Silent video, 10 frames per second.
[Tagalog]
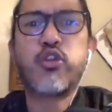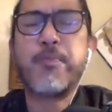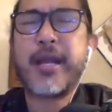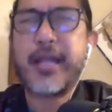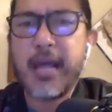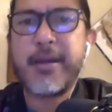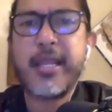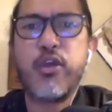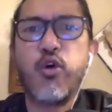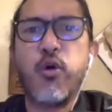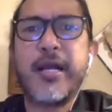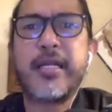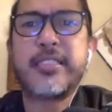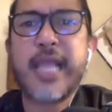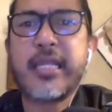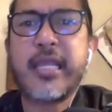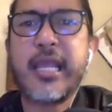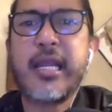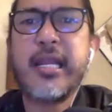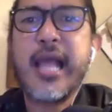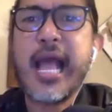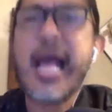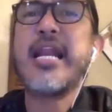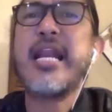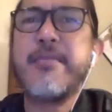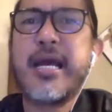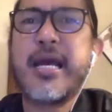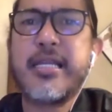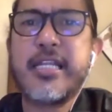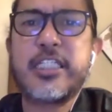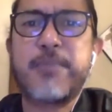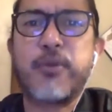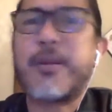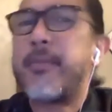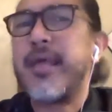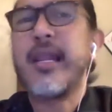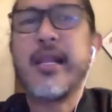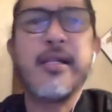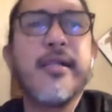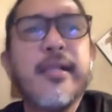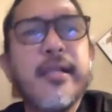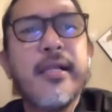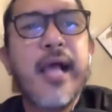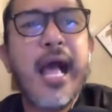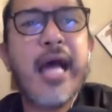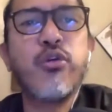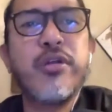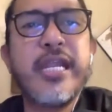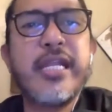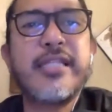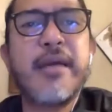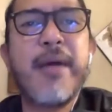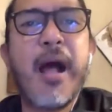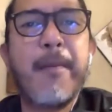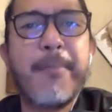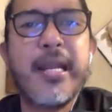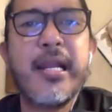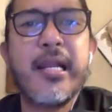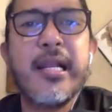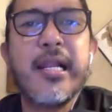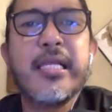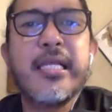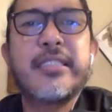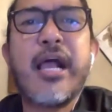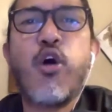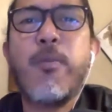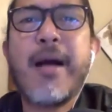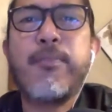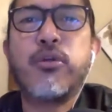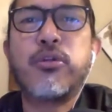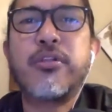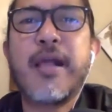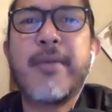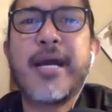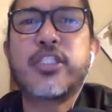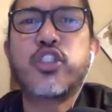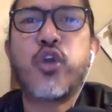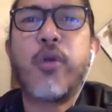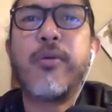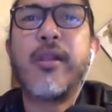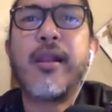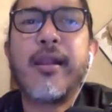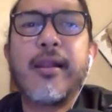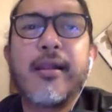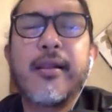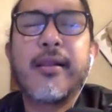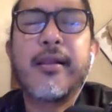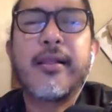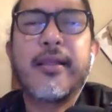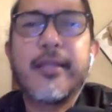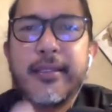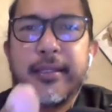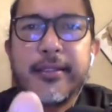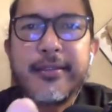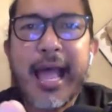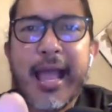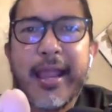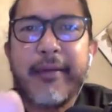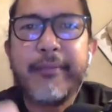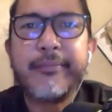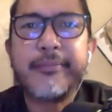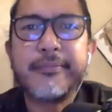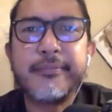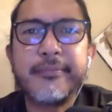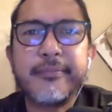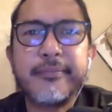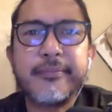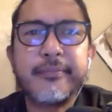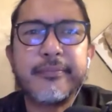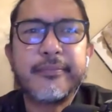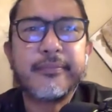paglabay o pag-recycle ani mga disposable aron di ta maapil sa umabot nga mga trouble. Hi. Oras